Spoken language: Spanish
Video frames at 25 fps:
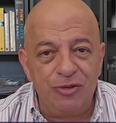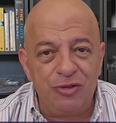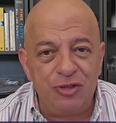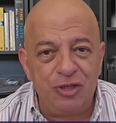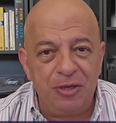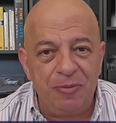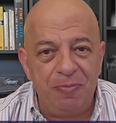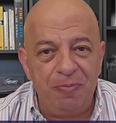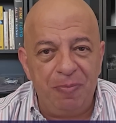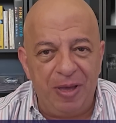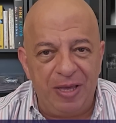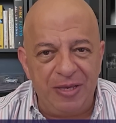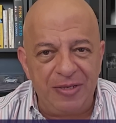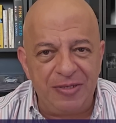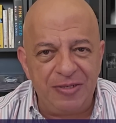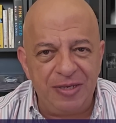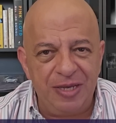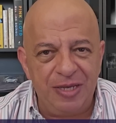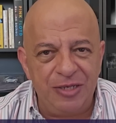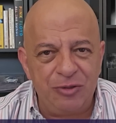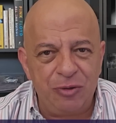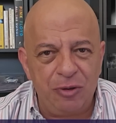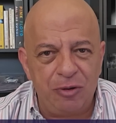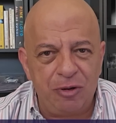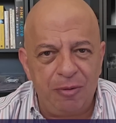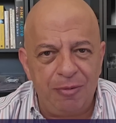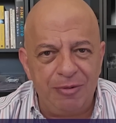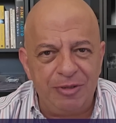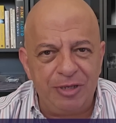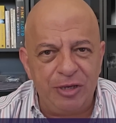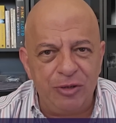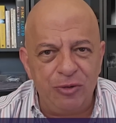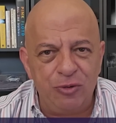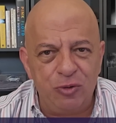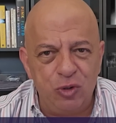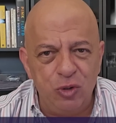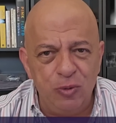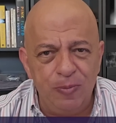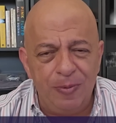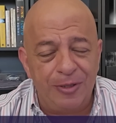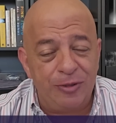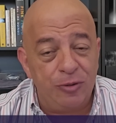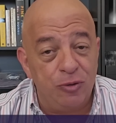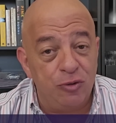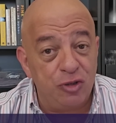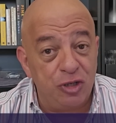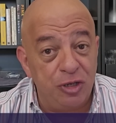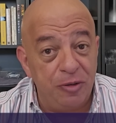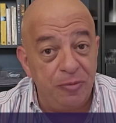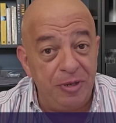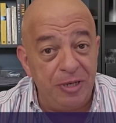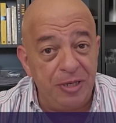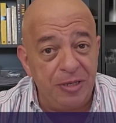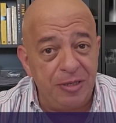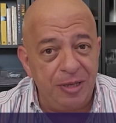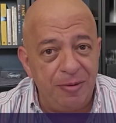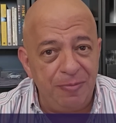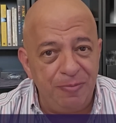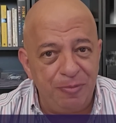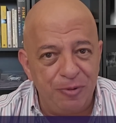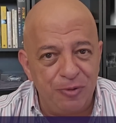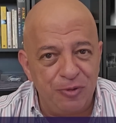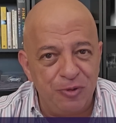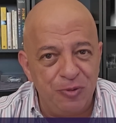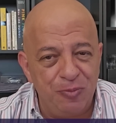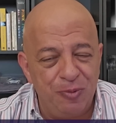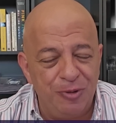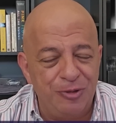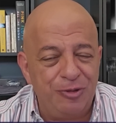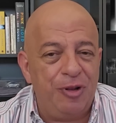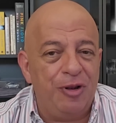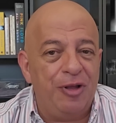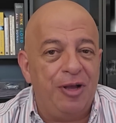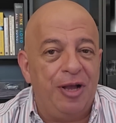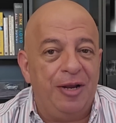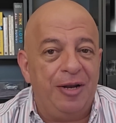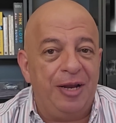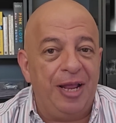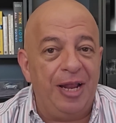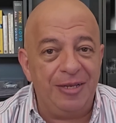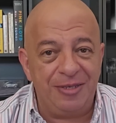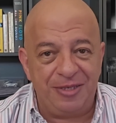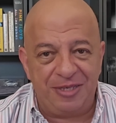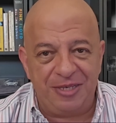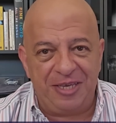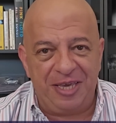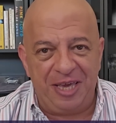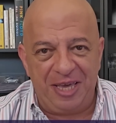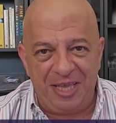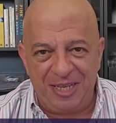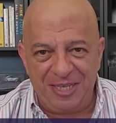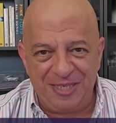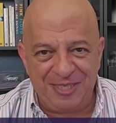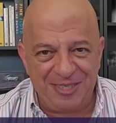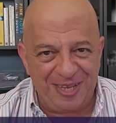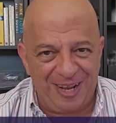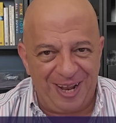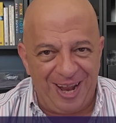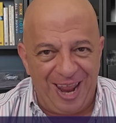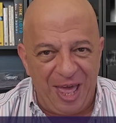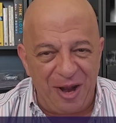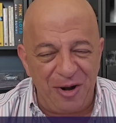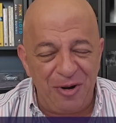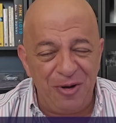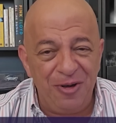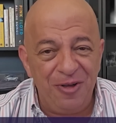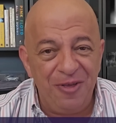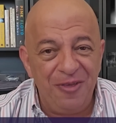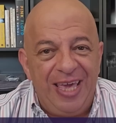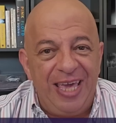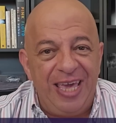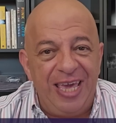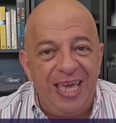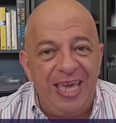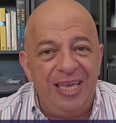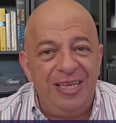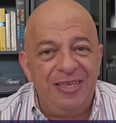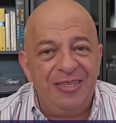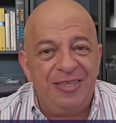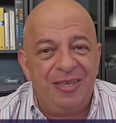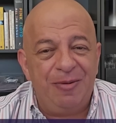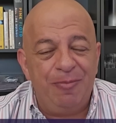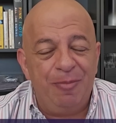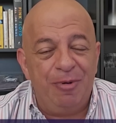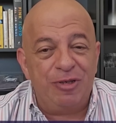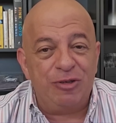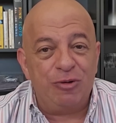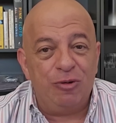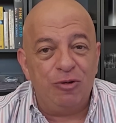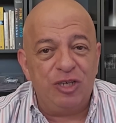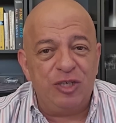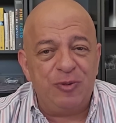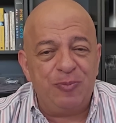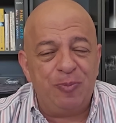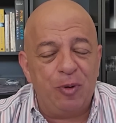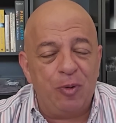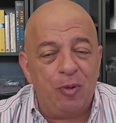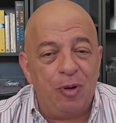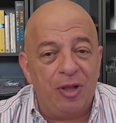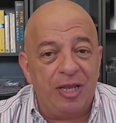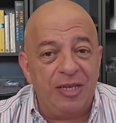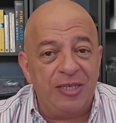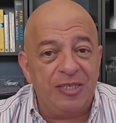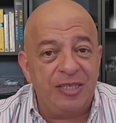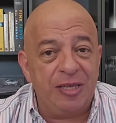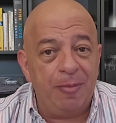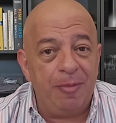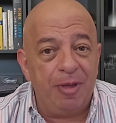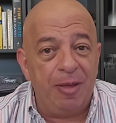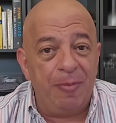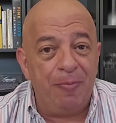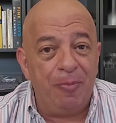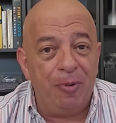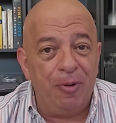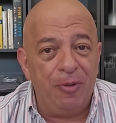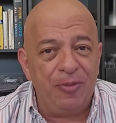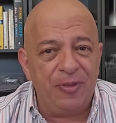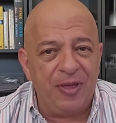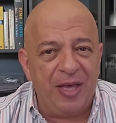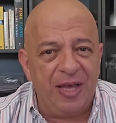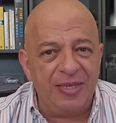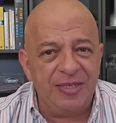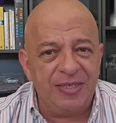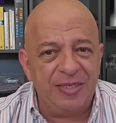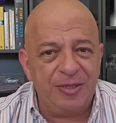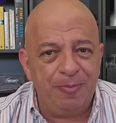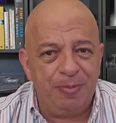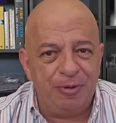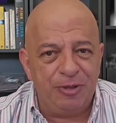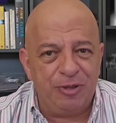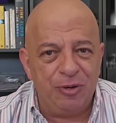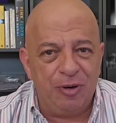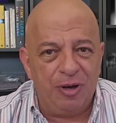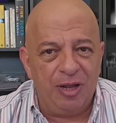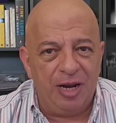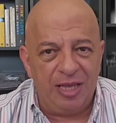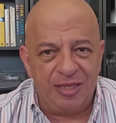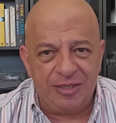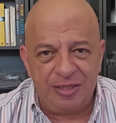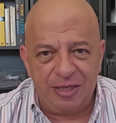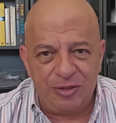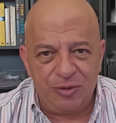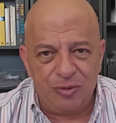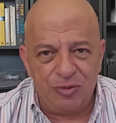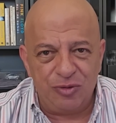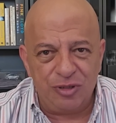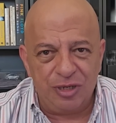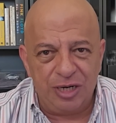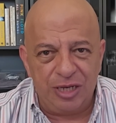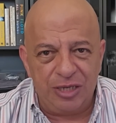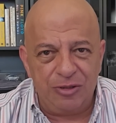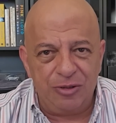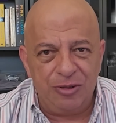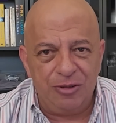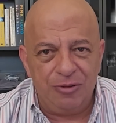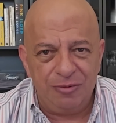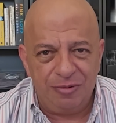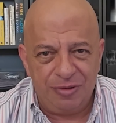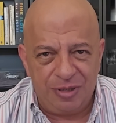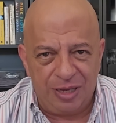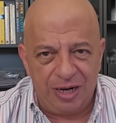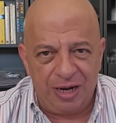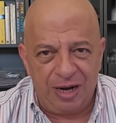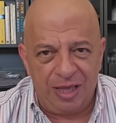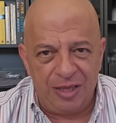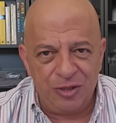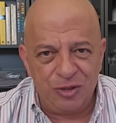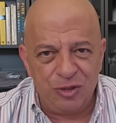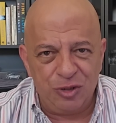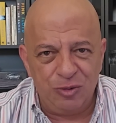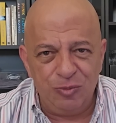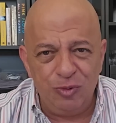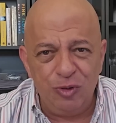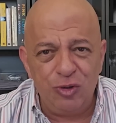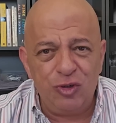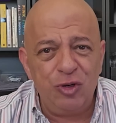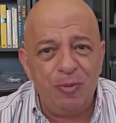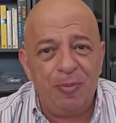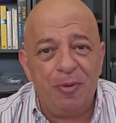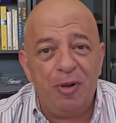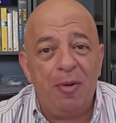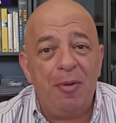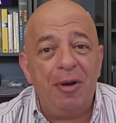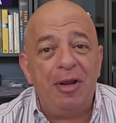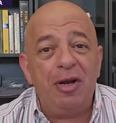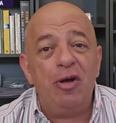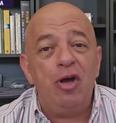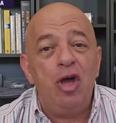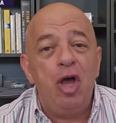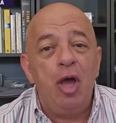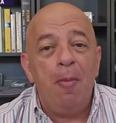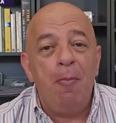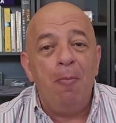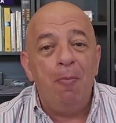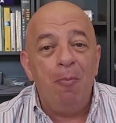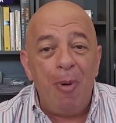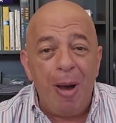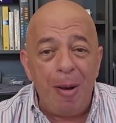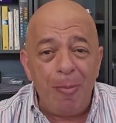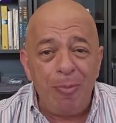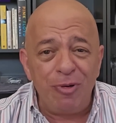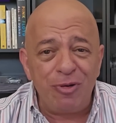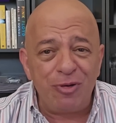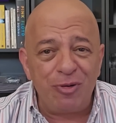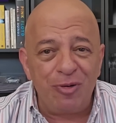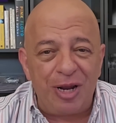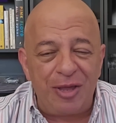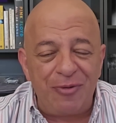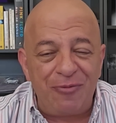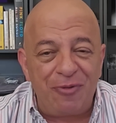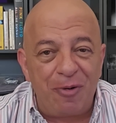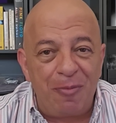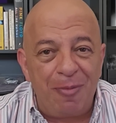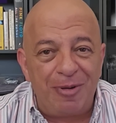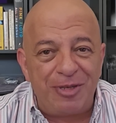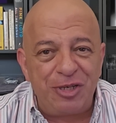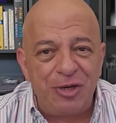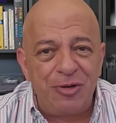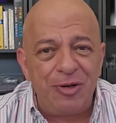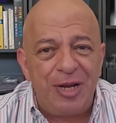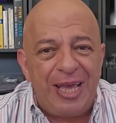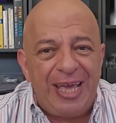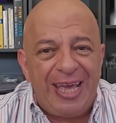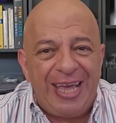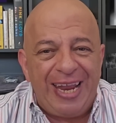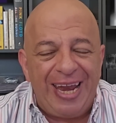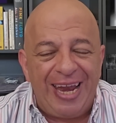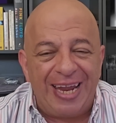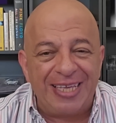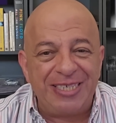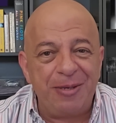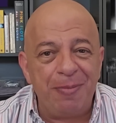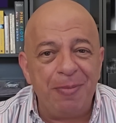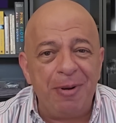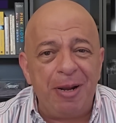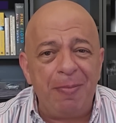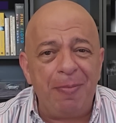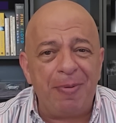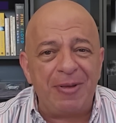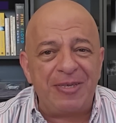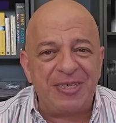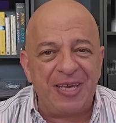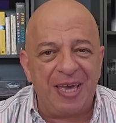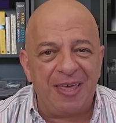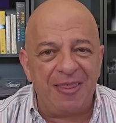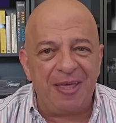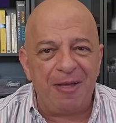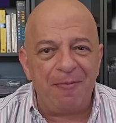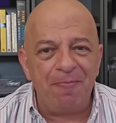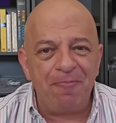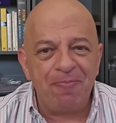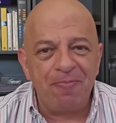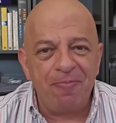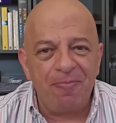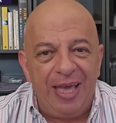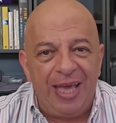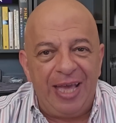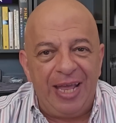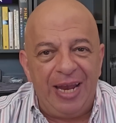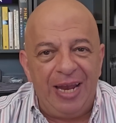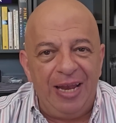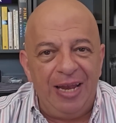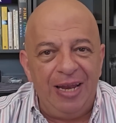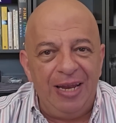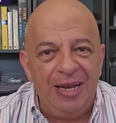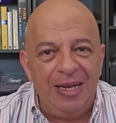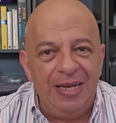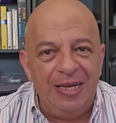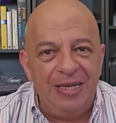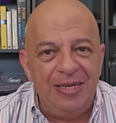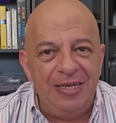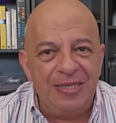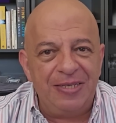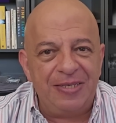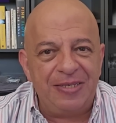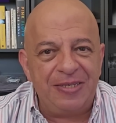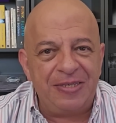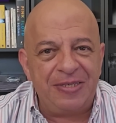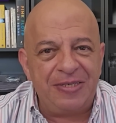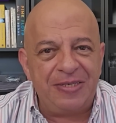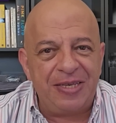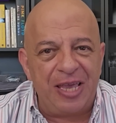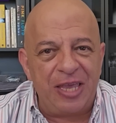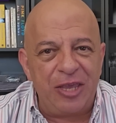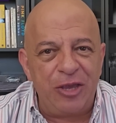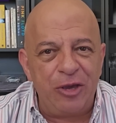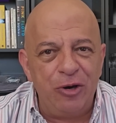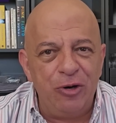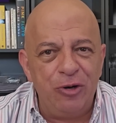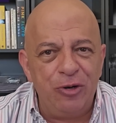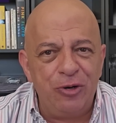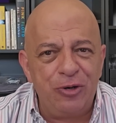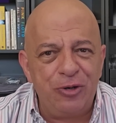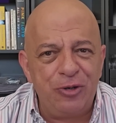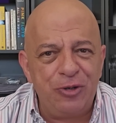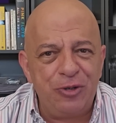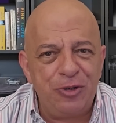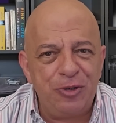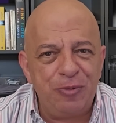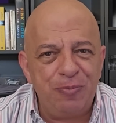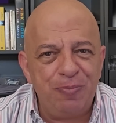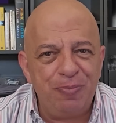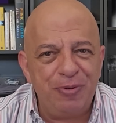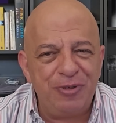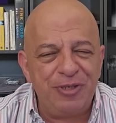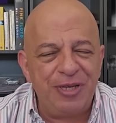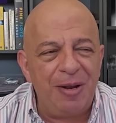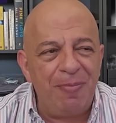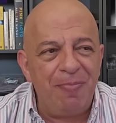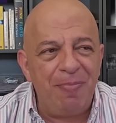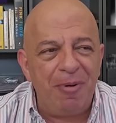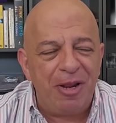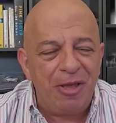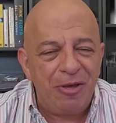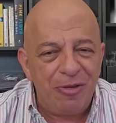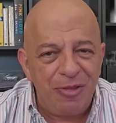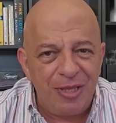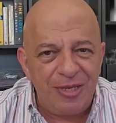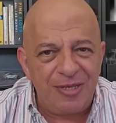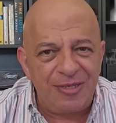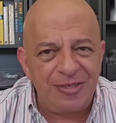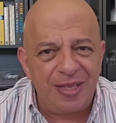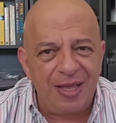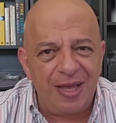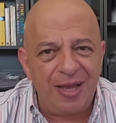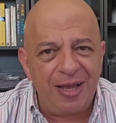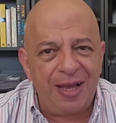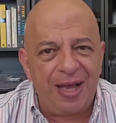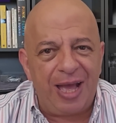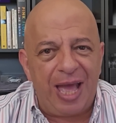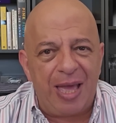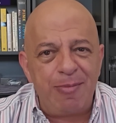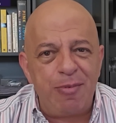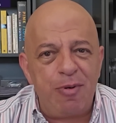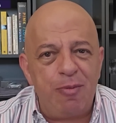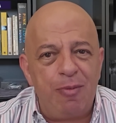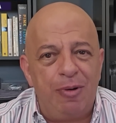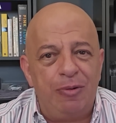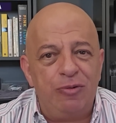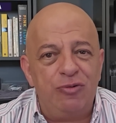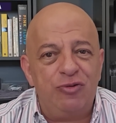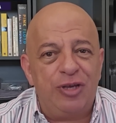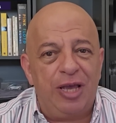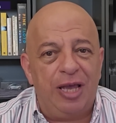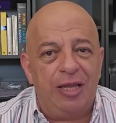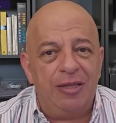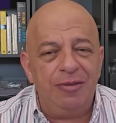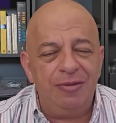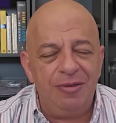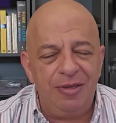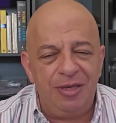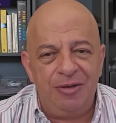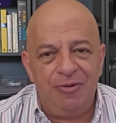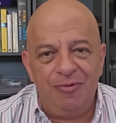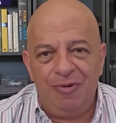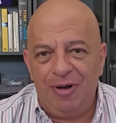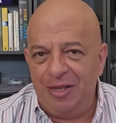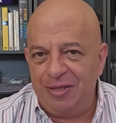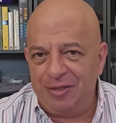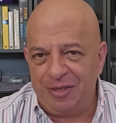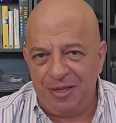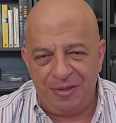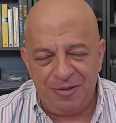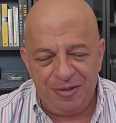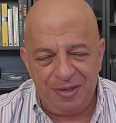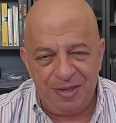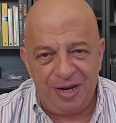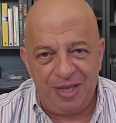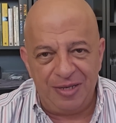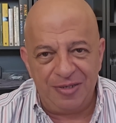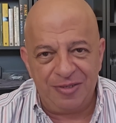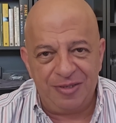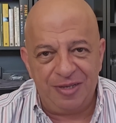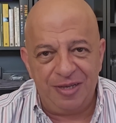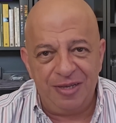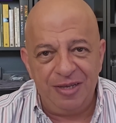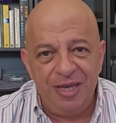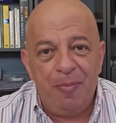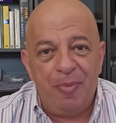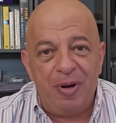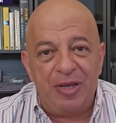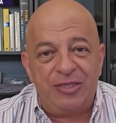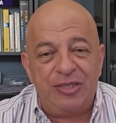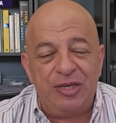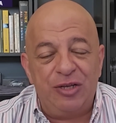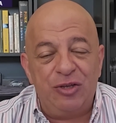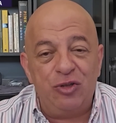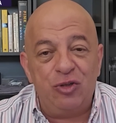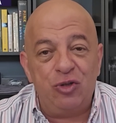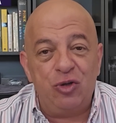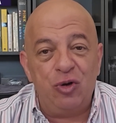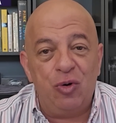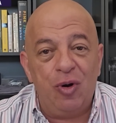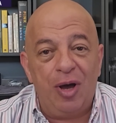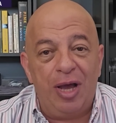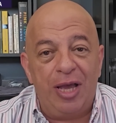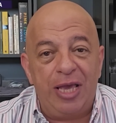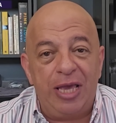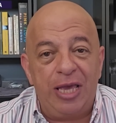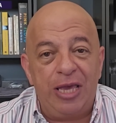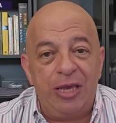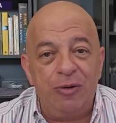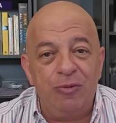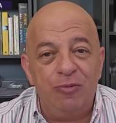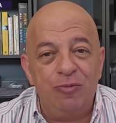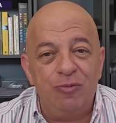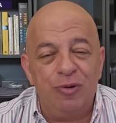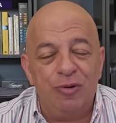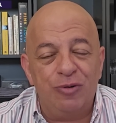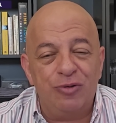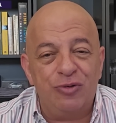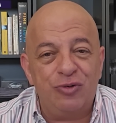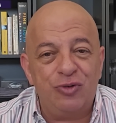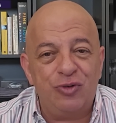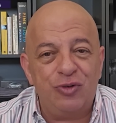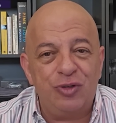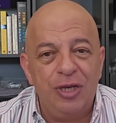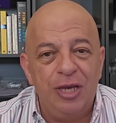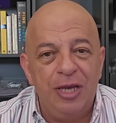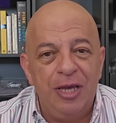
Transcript: si ves esto a través de YouTube a suscribirte, por supuesto, al canal si quieres, claro. Y si me escuchas por cualquier tema de podcast, pues ojalá estés suscrito, te agradezco mucho. Pero bueno, vamos con la información. La semana pasada, el señor, pues el periodista Jaime Maussan, igual te enteraste, presentó ahí unos